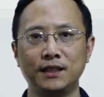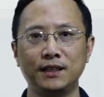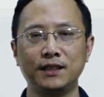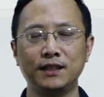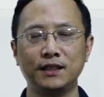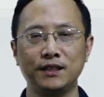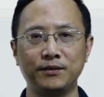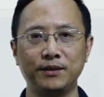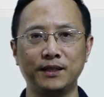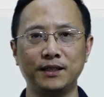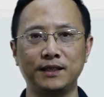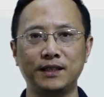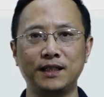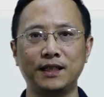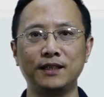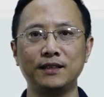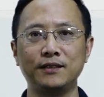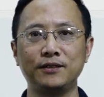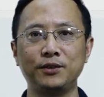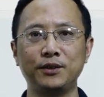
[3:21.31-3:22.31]
那么，当
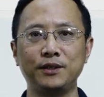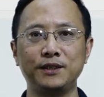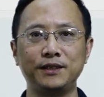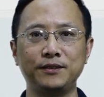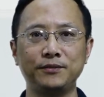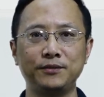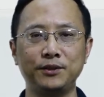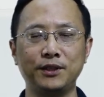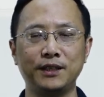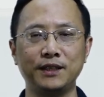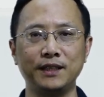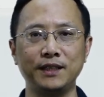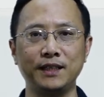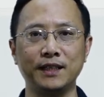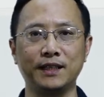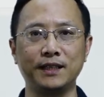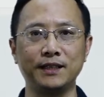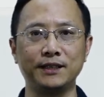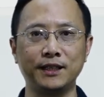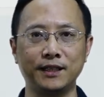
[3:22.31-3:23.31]
然，对于字符串呢，也
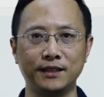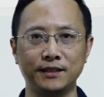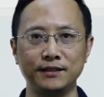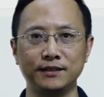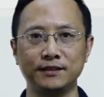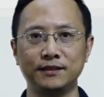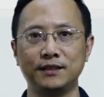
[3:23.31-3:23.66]
可以乘，